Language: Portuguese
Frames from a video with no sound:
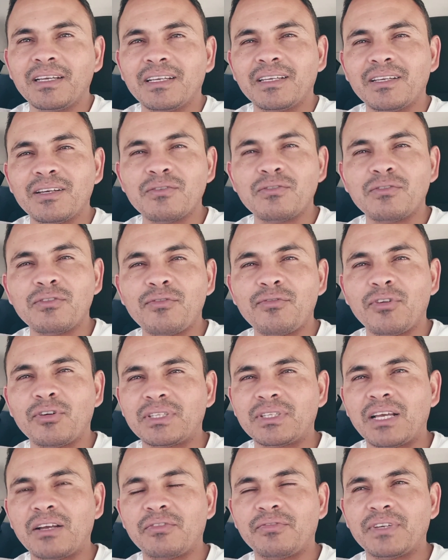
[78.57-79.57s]
eu vou
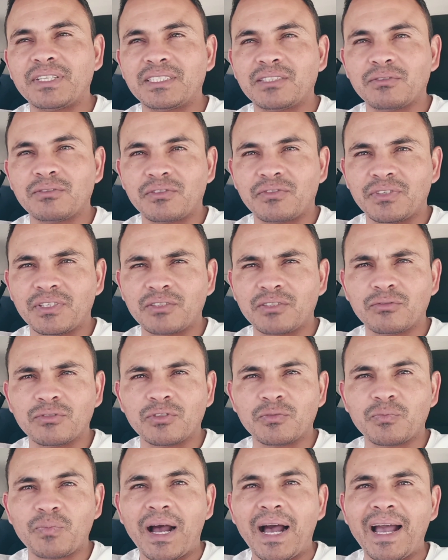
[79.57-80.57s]
voltar a fazer os vídeos dos
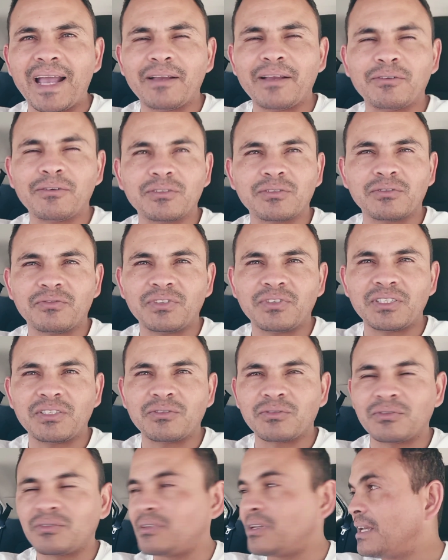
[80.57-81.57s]
bairros, o
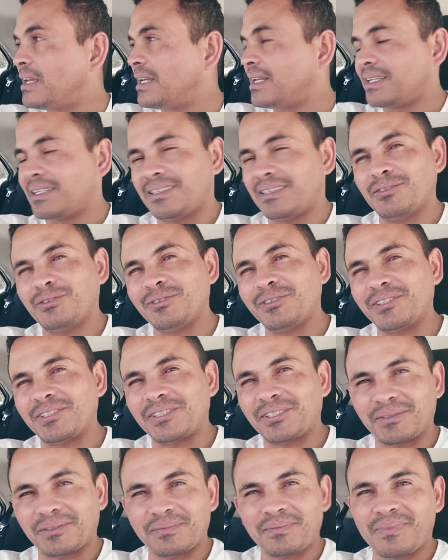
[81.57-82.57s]
vídeo
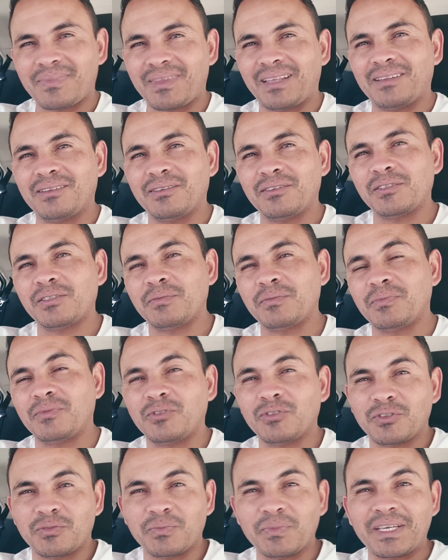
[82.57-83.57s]
dos, dos,
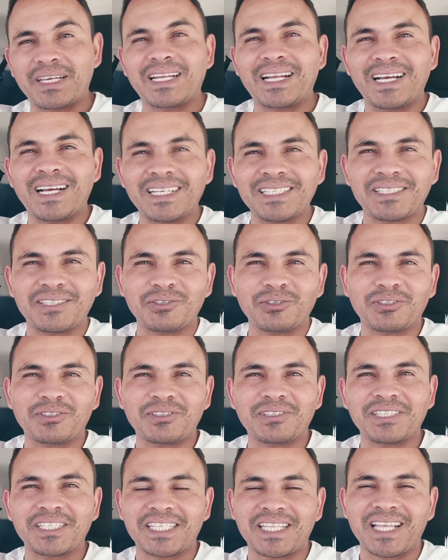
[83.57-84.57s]
dos migrantes de
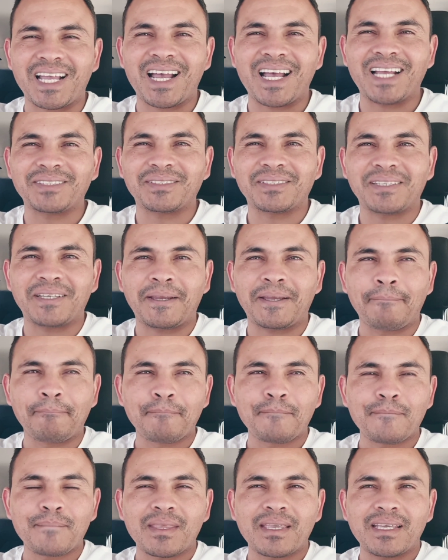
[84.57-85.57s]
outros estados, né?
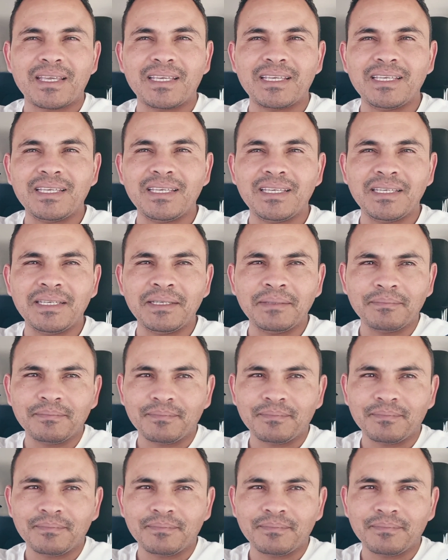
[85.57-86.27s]
E